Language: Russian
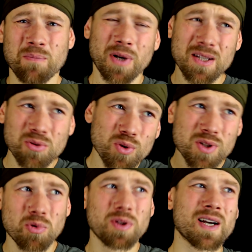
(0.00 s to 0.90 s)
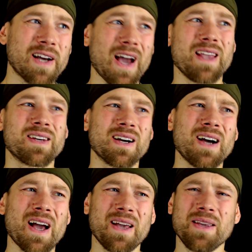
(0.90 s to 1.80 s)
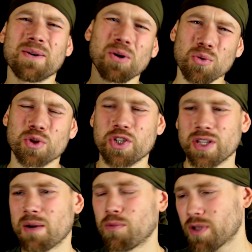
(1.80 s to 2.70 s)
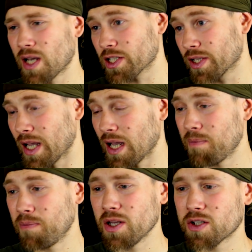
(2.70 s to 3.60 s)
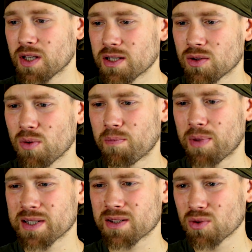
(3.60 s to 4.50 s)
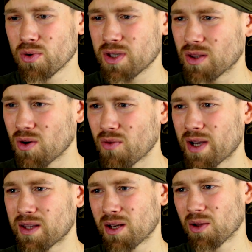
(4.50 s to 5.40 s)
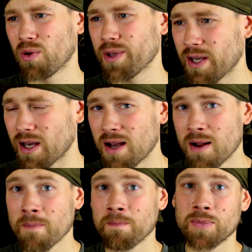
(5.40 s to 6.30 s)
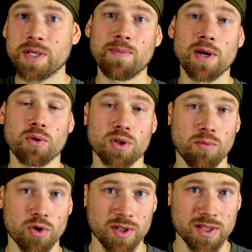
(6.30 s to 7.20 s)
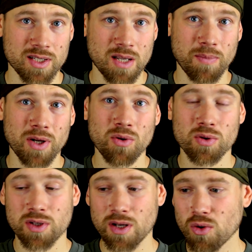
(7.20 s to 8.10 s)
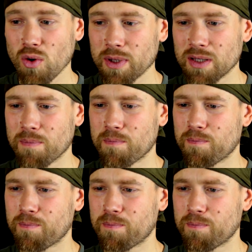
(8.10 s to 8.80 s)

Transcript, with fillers: Присутствует какая-никакая игрушечная, мультяшная эпичность, но по сути новая трилогия, теперь уже можно сказать про нее целиком, это